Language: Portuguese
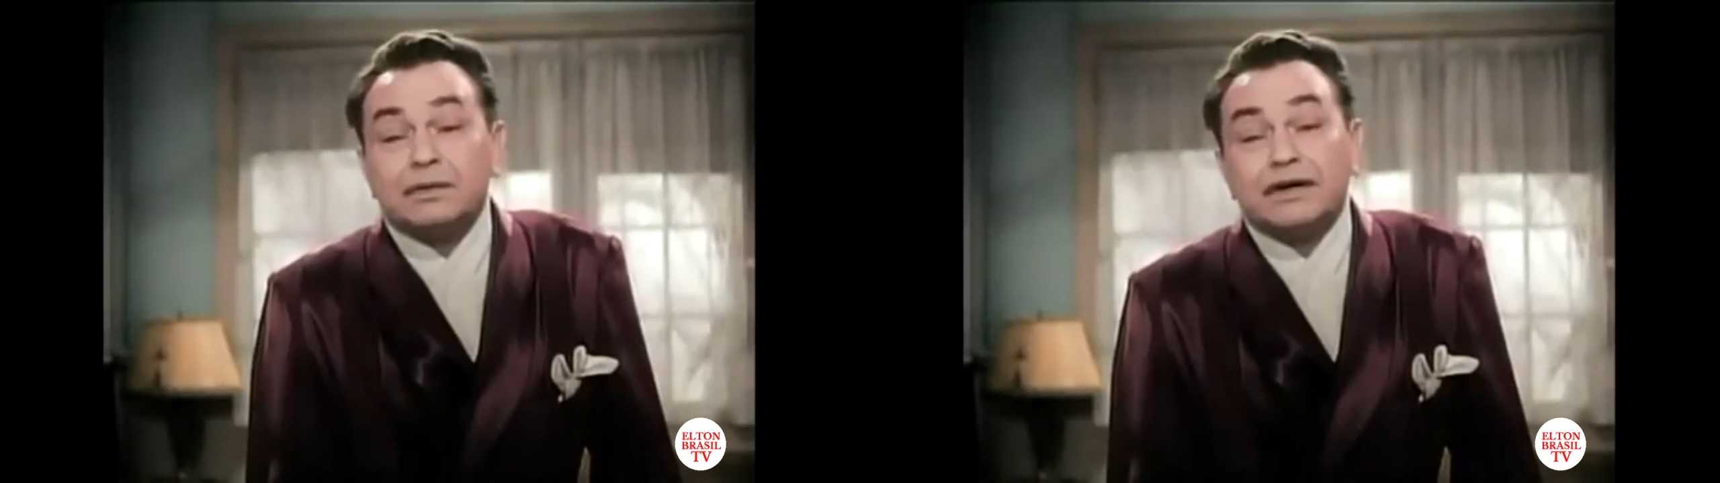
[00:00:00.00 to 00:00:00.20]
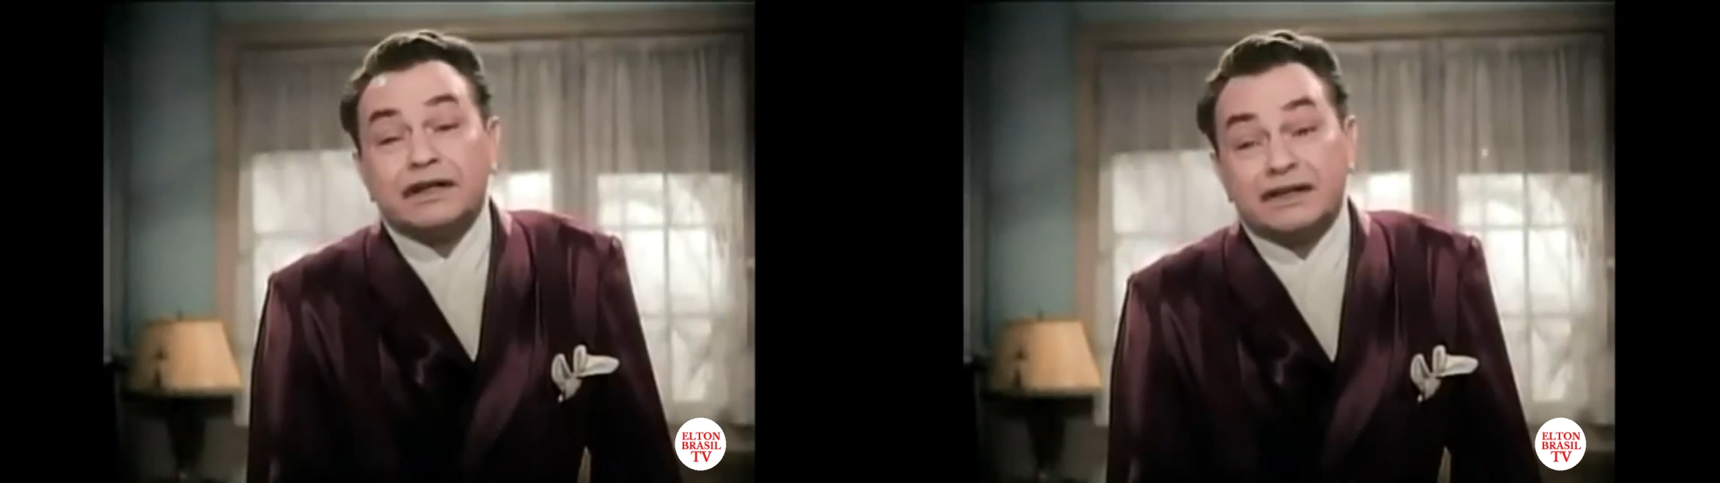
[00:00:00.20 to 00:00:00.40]

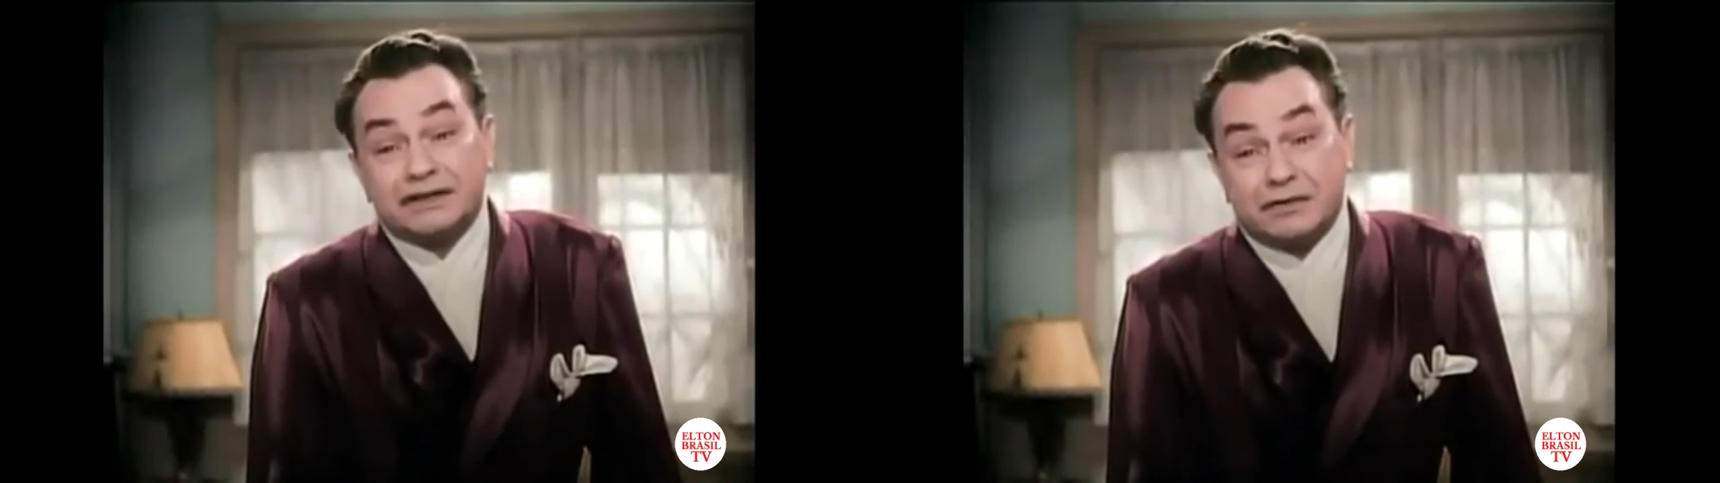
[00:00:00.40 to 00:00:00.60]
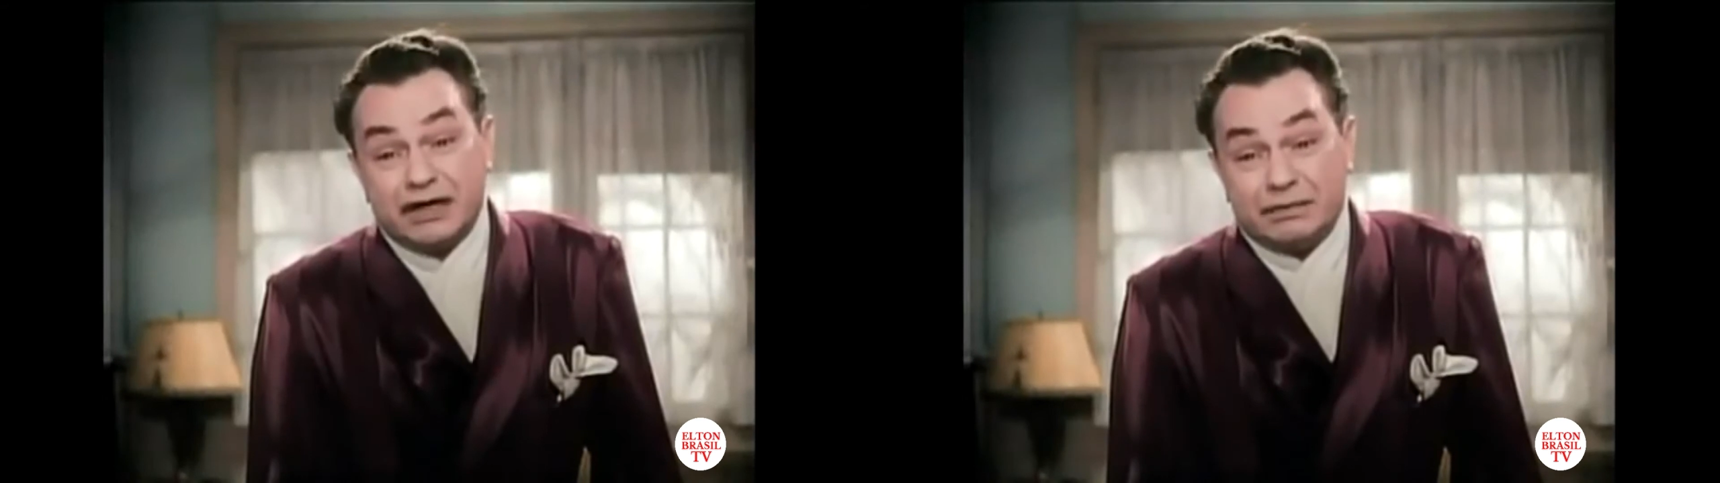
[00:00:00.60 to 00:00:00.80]

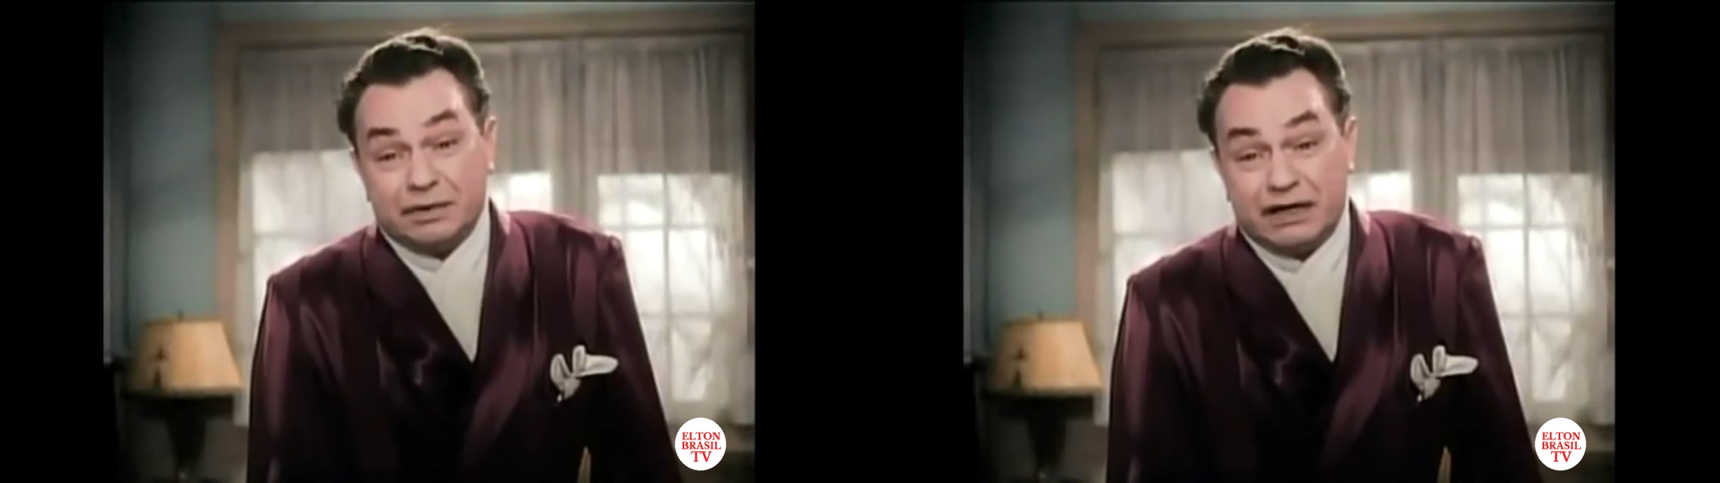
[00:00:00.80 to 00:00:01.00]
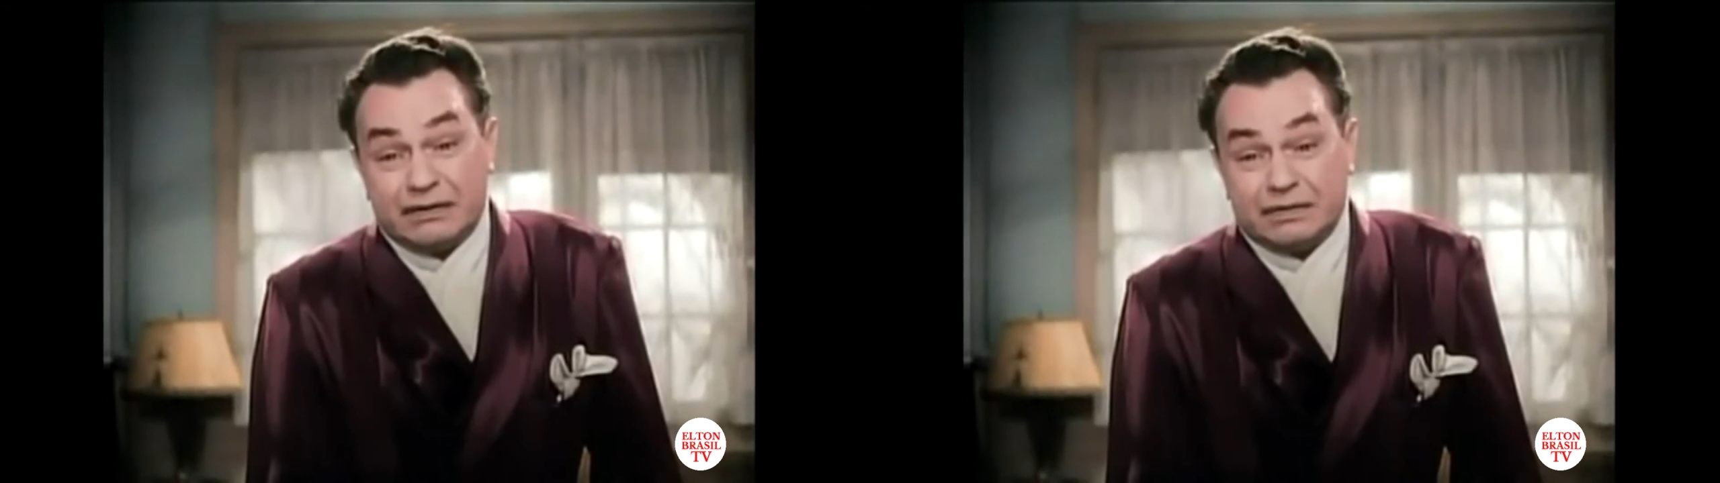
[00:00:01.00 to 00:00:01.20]
negócio é o
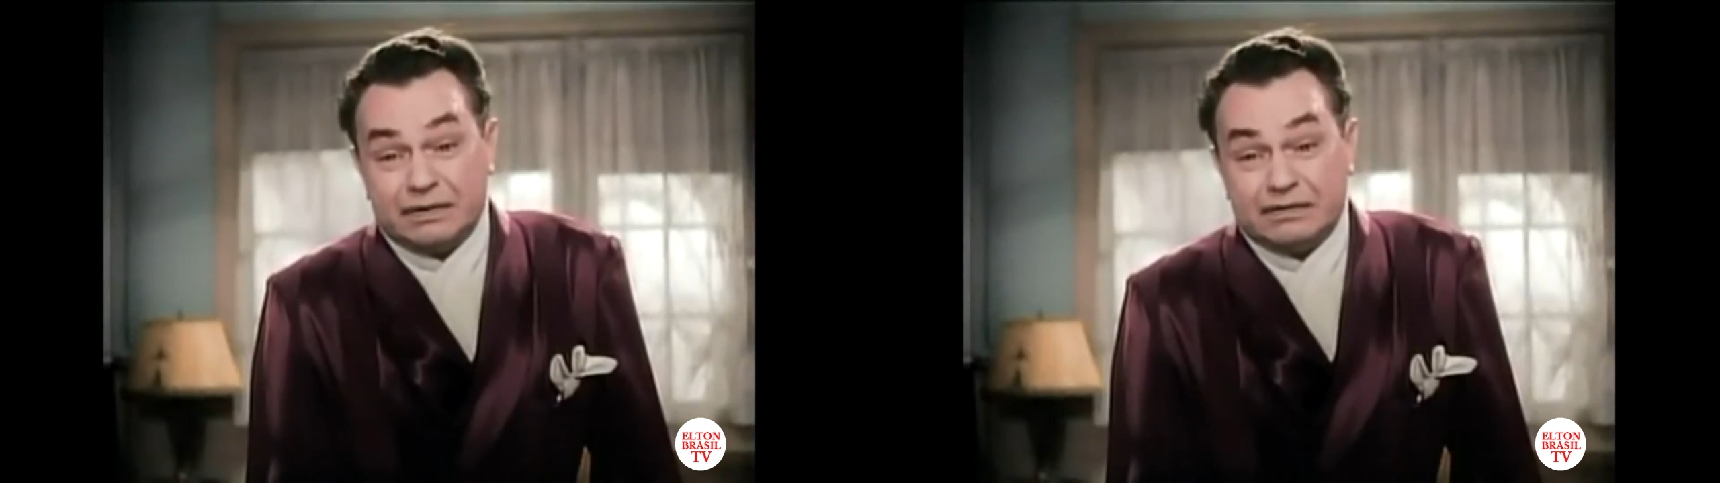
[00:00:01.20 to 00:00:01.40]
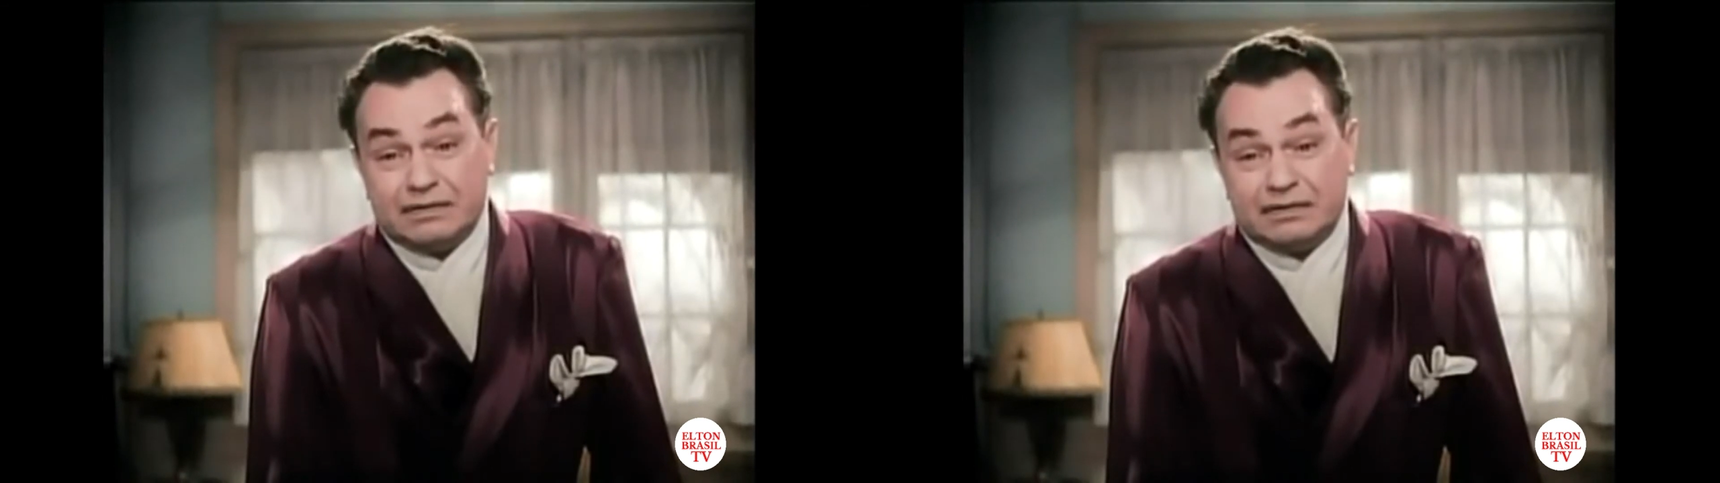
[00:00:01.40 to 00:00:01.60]
seguinte, velho.